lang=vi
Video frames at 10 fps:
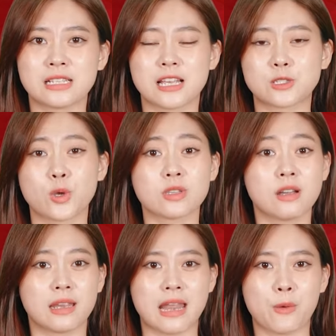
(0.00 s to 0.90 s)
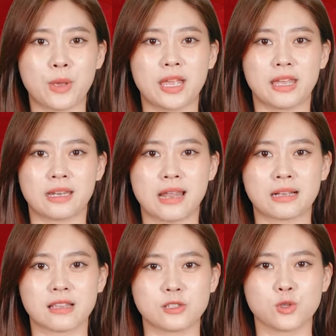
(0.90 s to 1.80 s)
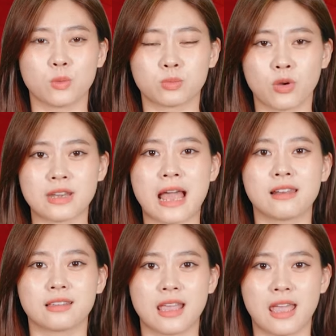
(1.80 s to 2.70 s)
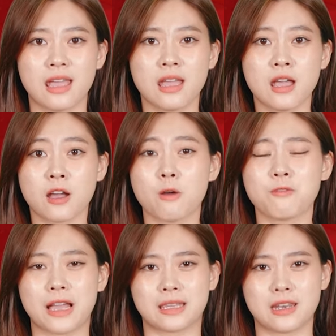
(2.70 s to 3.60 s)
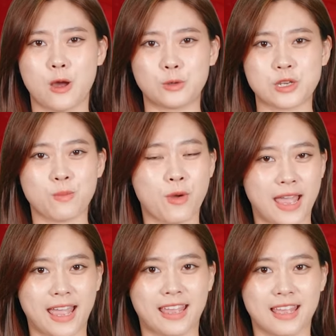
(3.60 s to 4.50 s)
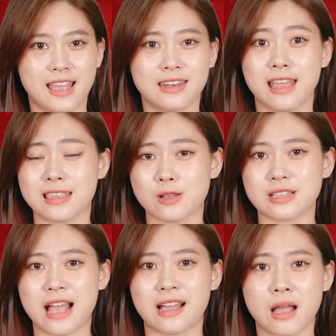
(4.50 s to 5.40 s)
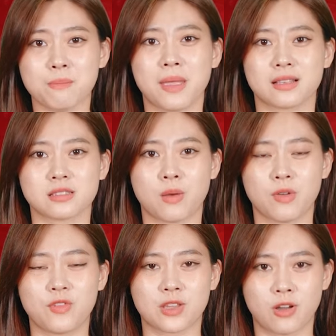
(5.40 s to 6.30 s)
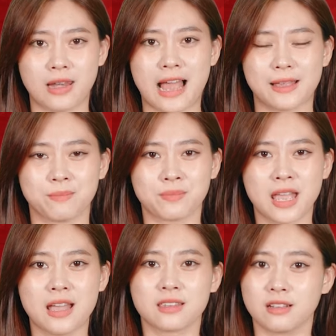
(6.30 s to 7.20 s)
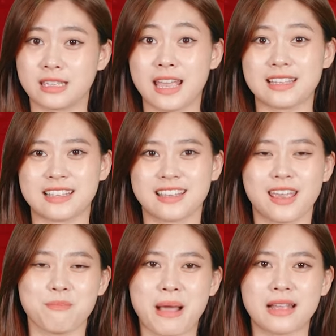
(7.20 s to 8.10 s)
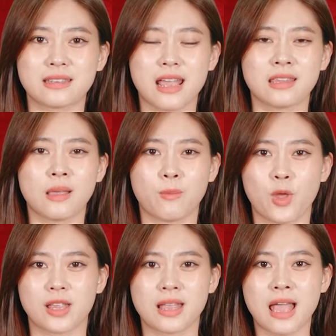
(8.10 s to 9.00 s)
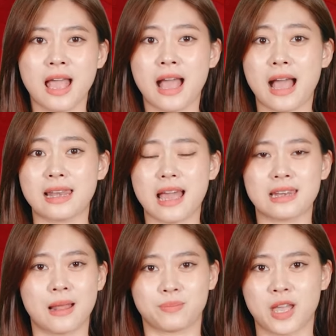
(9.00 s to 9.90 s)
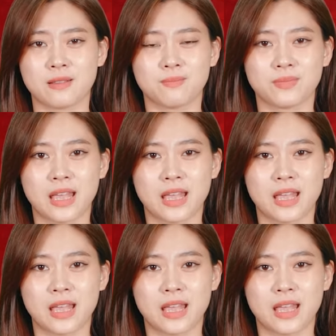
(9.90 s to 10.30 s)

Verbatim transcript: Chân sút người Na Uy đang tận dụng tối đa lợi thế không phải thi đấu trong mùa hè để tạo ra khác biệt so với phần còn lại. Từ thiền, nghỉ mát đến tập luyện, Haaland làm tất